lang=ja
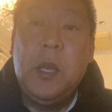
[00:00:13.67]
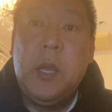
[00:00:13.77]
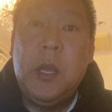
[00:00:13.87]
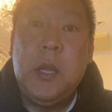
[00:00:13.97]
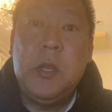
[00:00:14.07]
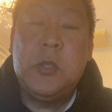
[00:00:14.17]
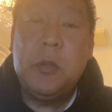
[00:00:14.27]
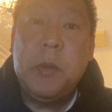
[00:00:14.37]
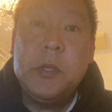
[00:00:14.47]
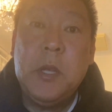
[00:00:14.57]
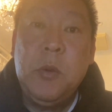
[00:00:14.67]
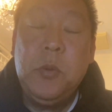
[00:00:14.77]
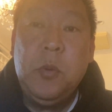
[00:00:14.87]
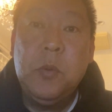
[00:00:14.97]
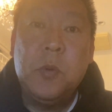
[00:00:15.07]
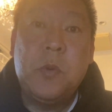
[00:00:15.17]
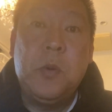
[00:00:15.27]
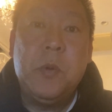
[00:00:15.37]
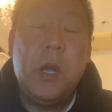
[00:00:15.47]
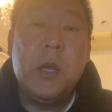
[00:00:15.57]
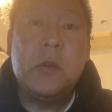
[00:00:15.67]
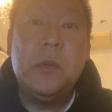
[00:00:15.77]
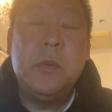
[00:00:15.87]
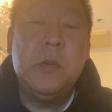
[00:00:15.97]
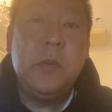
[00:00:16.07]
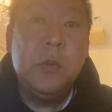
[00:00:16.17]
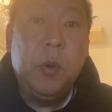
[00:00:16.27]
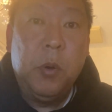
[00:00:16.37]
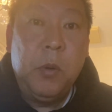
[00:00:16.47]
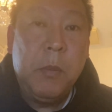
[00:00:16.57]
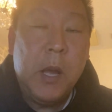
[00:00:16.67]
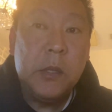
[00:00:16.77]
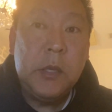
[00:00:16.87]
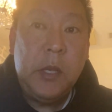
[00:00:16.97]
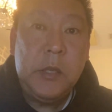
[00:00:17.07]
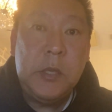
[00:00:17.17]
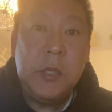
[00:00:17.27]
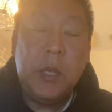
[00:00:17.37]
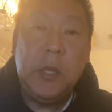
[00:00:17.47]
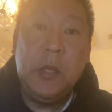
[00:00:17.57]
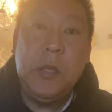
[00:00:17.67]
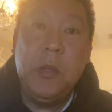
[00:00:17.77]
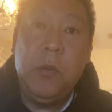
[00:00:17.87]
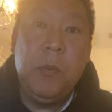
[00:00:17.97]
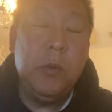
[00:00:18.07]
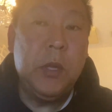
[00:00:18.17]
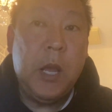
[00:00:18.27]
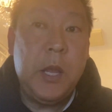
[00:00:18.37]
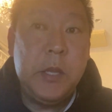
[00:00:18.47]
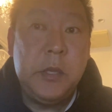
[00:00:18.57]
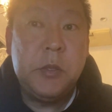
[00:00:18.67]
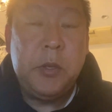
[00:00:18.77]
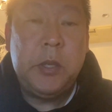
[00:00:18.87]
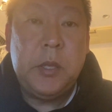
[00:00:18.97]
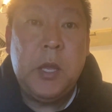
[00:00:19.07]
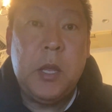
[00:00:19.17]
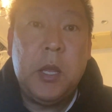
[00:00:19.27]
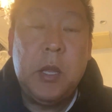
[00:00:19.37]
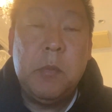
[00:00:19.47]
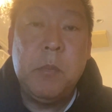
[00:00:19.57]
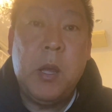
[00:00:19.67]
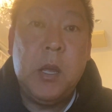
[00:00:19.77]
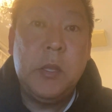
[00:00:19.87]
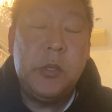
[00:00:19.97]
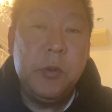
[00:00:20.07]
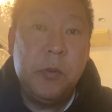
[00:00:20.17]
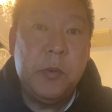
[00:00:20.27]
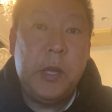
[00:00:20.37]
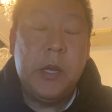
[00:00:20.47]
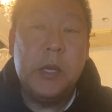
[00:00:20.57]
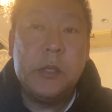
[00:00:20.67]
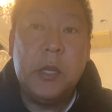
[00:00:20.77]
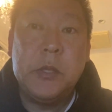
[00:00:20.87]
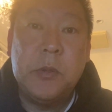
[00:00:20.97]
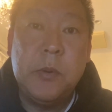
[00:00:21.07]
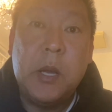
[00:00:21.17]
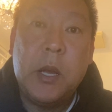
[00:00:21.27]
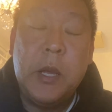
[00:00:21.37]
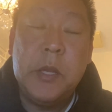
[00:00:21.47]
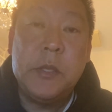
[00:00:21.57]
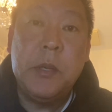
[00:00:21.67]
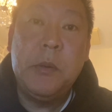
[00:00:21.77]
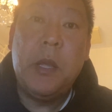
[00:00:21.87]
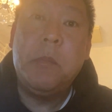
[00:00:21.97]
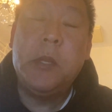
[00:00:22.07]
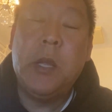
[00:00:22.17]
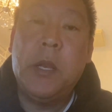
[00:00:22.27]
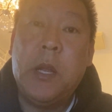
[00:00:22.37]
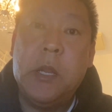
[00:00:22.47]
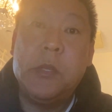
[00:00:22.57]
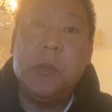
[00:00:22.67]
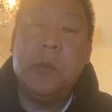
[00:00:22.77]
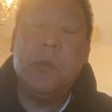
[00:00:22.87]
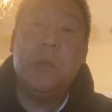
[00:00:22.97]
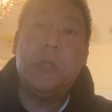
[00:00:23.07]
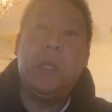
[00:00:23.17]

えー、翼の塔の黒川くんの、まあ、政治資金の問題について、まあ、1億円貸した人が返してくれ、みたいな話をし